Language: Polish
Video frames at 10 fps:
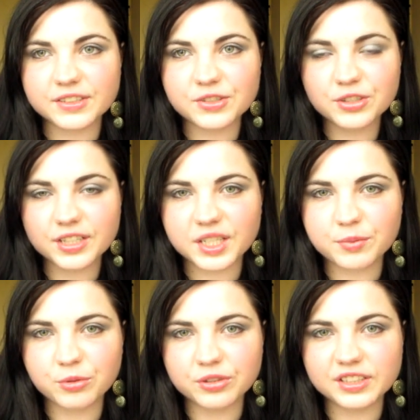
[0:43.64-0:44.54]
trzy takie
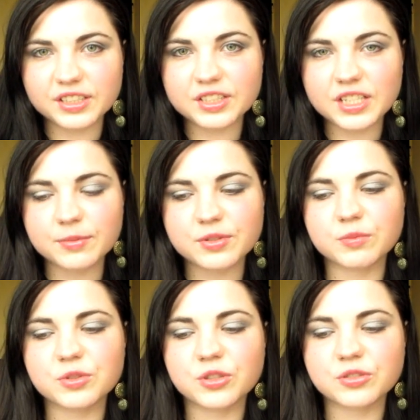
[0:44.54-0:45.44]
płyny i chciałam
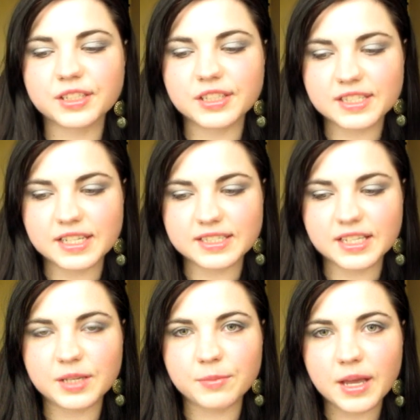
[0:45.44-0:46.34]
zrobić o nich
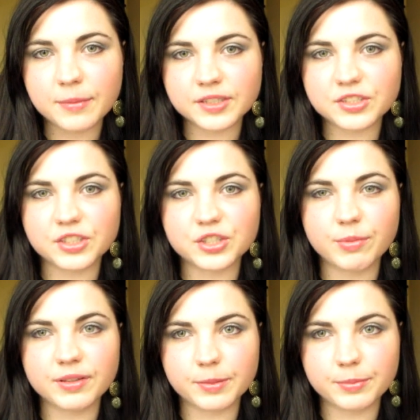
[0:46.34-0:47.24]
recenzję i miałam nadzieję, że
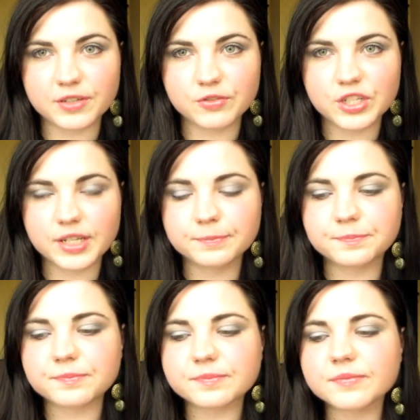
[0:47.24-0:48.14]
będę pierwsza
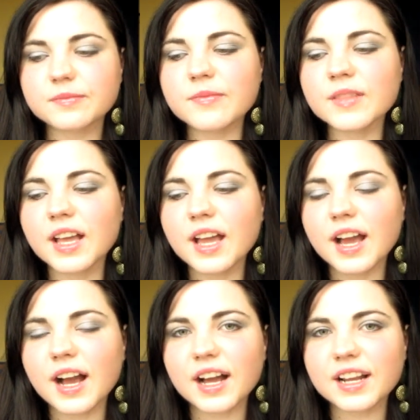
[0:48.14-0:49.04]

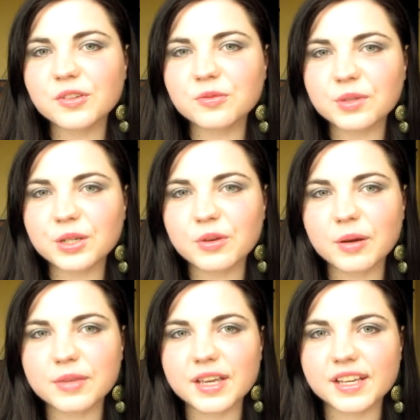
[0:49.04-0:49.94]
ale
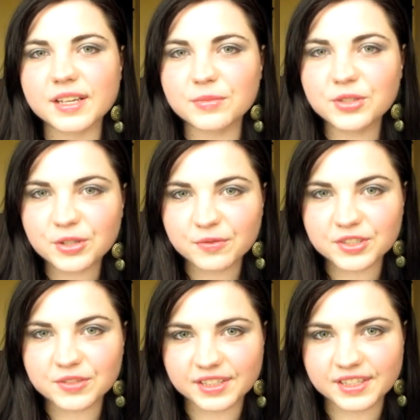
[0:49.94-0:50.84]
ubiegła je
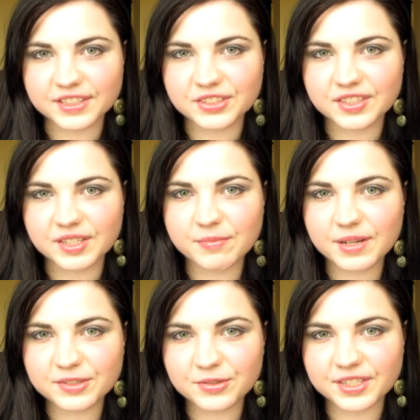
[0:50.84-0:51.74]
Miniowa19.
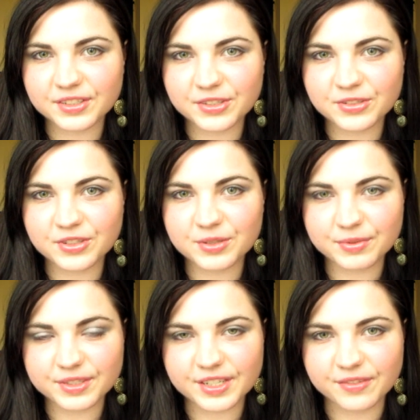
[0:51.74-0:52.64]
Bardzo serdecznie Cię
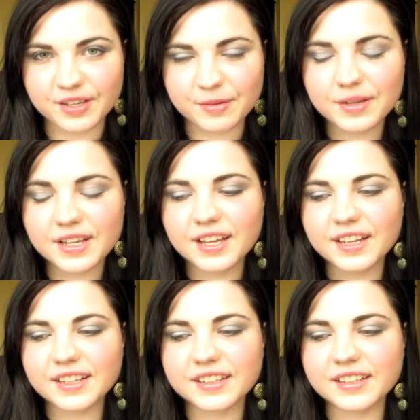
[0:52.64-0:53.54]
pozdrawiam.
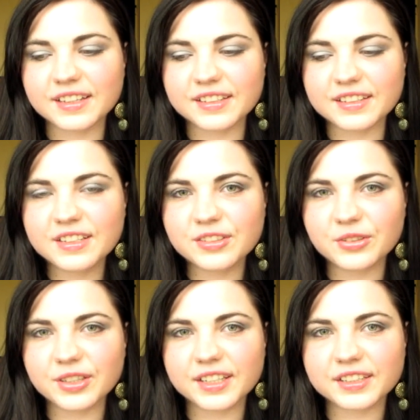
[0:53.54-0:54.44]
E, link
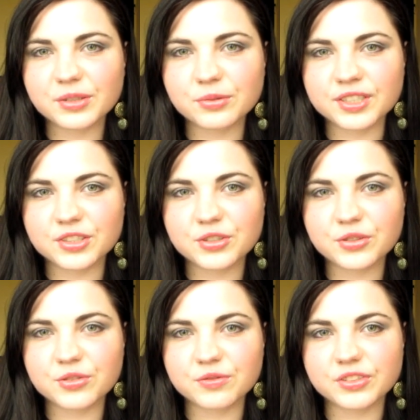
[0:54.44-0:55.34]
do jej kanału
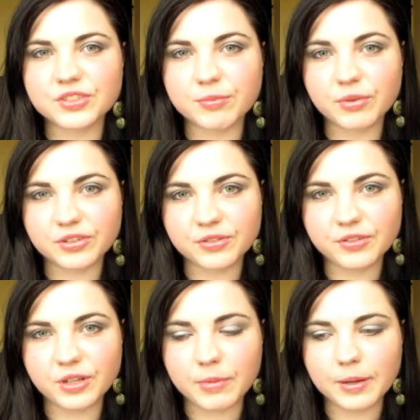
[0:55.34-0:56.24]
znajdziecie oczywiście pod tym
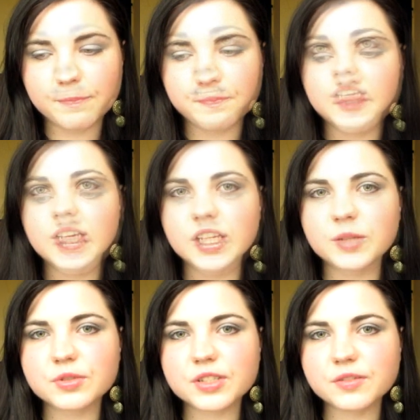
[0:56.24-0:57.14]
filmem.
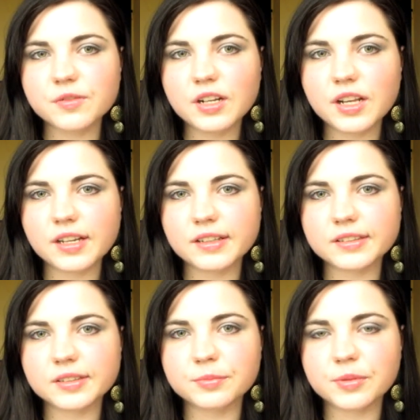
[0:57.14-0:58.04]
I przez chwilę
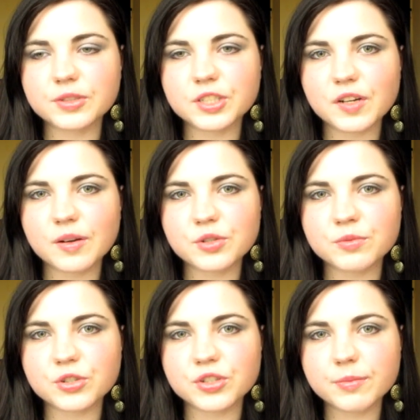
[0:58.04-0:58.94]
e, pomyślałam, że
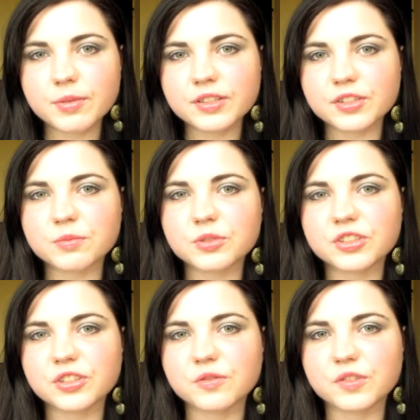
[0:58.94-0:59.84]
może nie będę robić
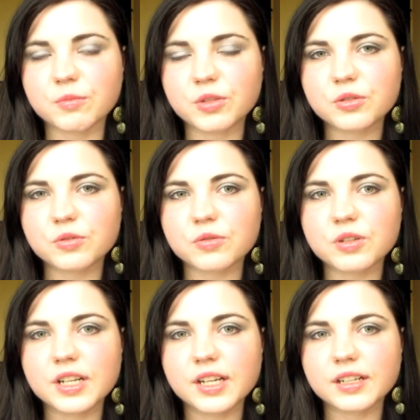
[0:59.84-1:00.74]
tego filmiku,
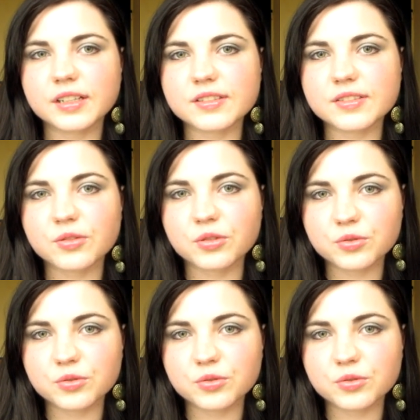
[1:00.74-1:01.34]
e, skoro